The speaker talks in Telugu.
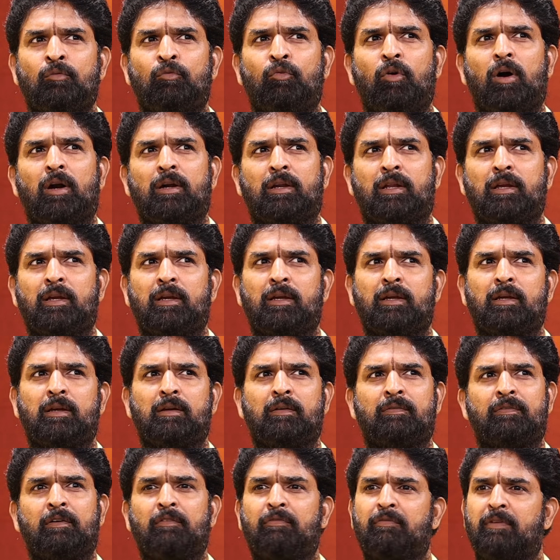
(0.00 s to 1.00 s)
ఫార్టీ
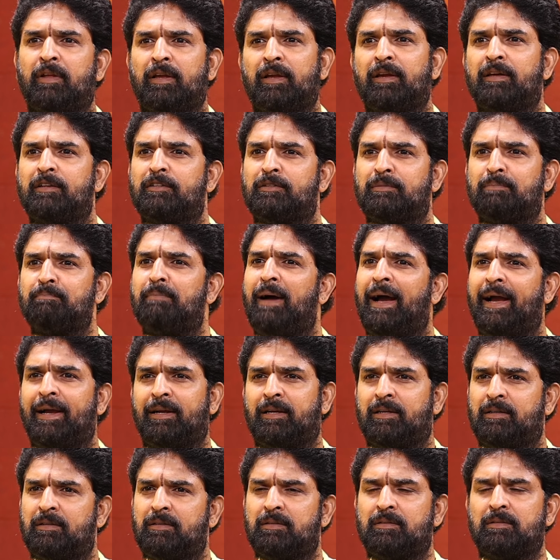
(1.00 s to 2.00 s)
ఫిఫ్టీ ఇయర్స్
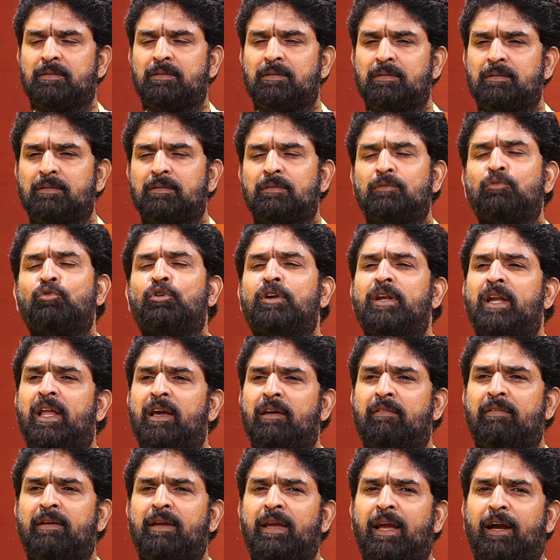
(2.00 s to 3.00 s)
బ్యాక్
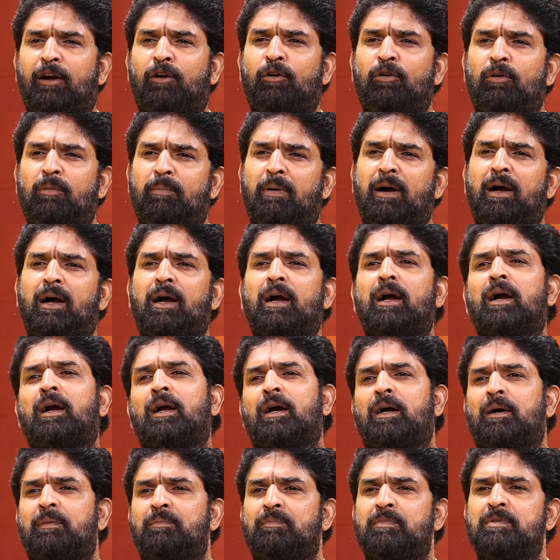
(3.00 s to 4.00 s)
ఉండేవి ఎక్కడో
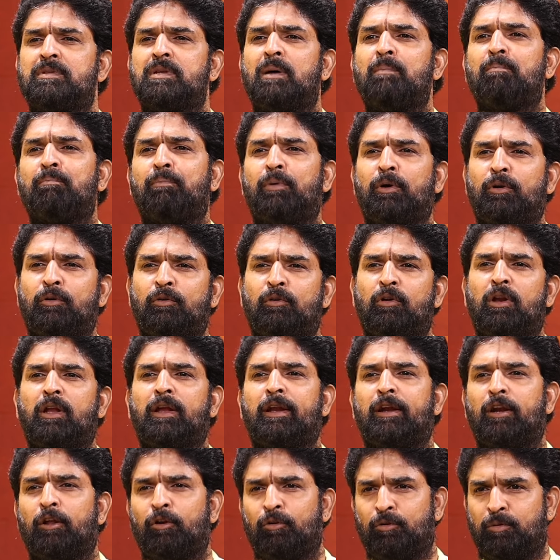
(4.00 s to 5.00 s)
బాగా సంపన్నుల
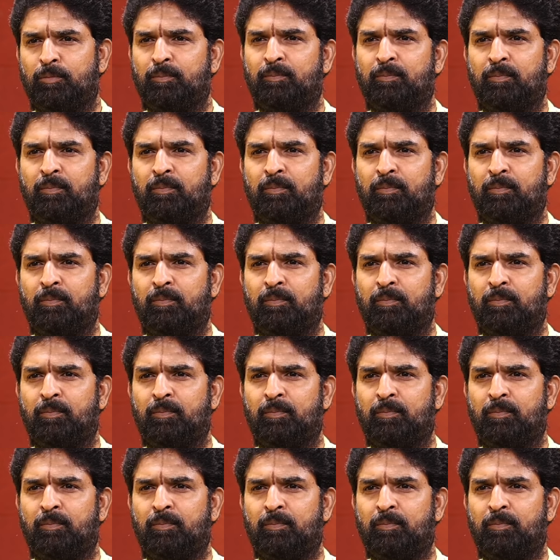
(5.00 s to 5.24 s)
ఇళ్ళలో